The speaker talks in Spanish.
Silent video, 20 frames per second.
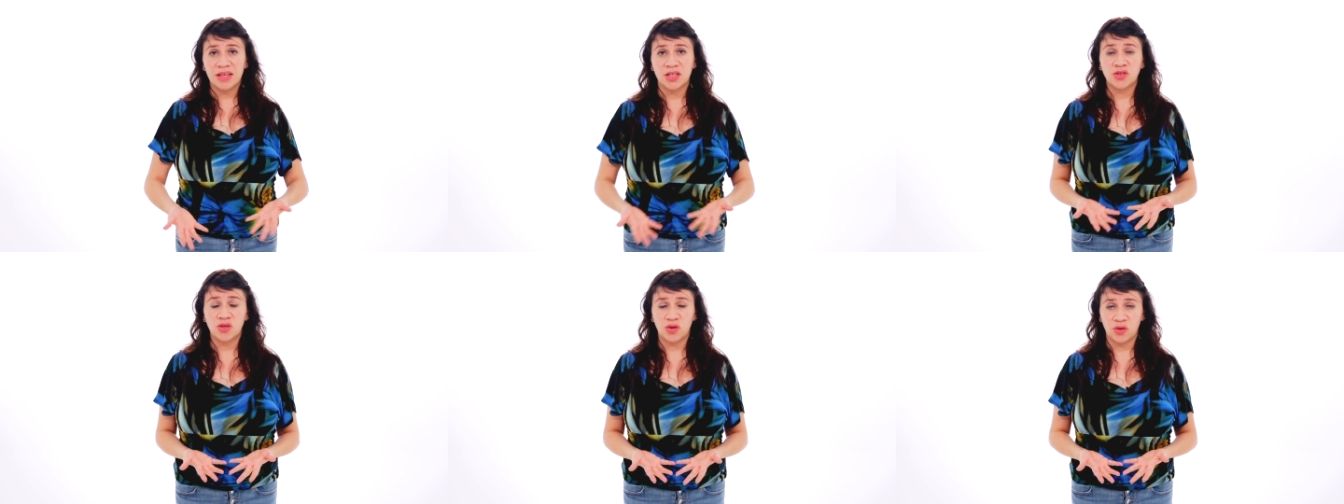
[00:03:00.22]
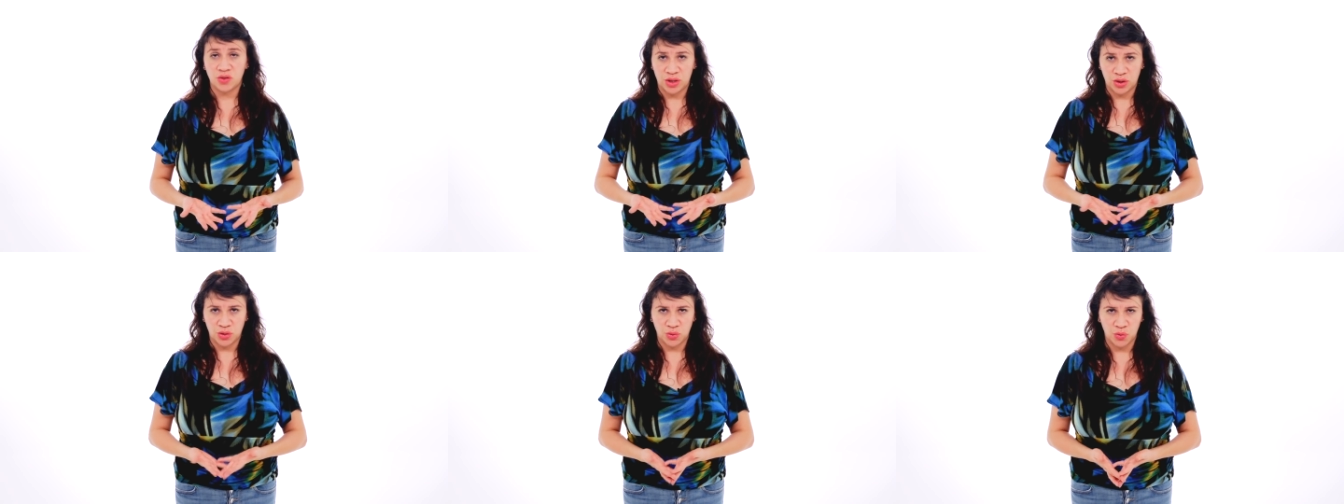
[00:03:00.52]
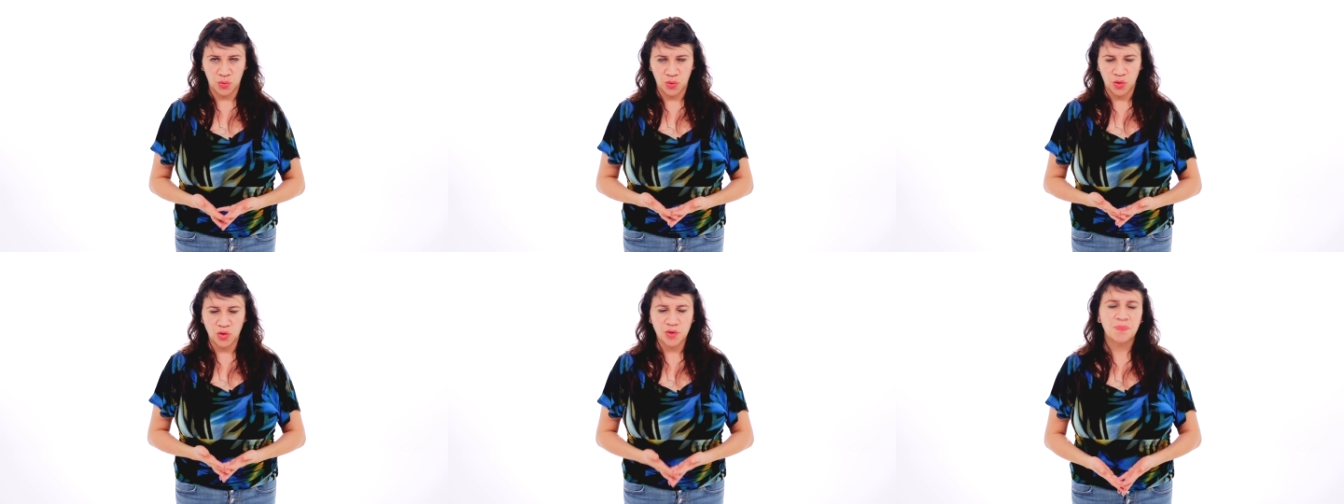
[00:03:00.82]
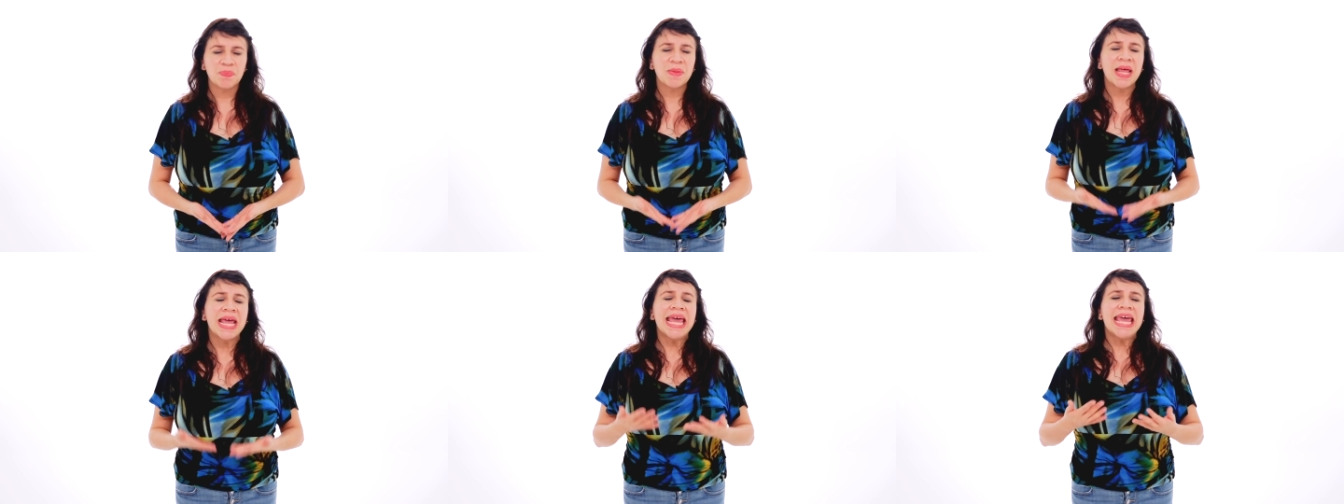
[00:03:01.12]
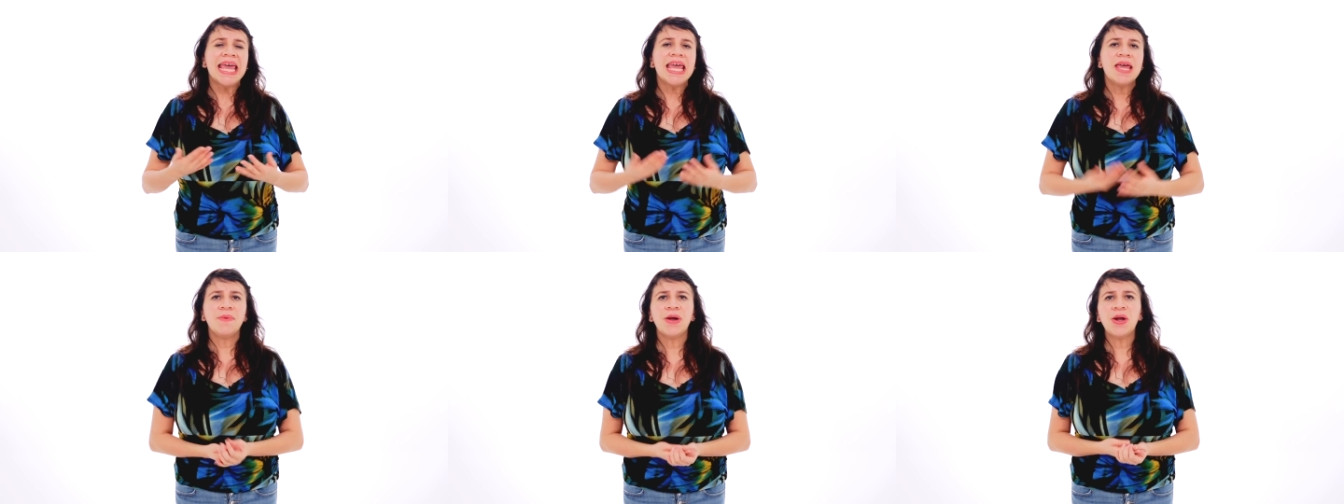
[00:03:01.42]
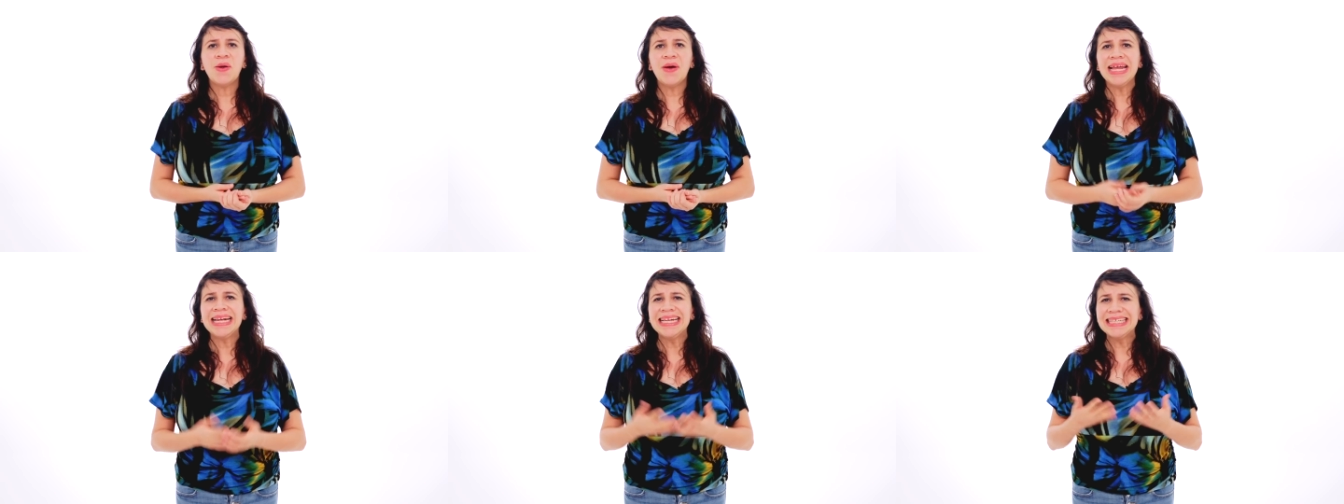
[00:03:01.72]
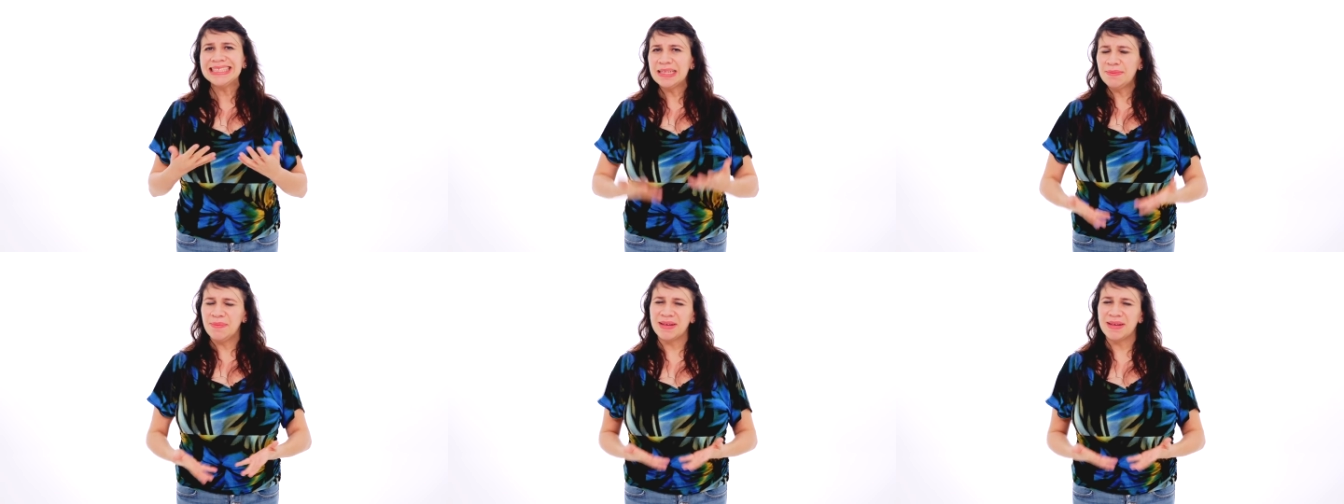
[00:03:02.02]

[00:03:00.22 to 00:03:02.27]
dicho los estudios. Y bueno, en este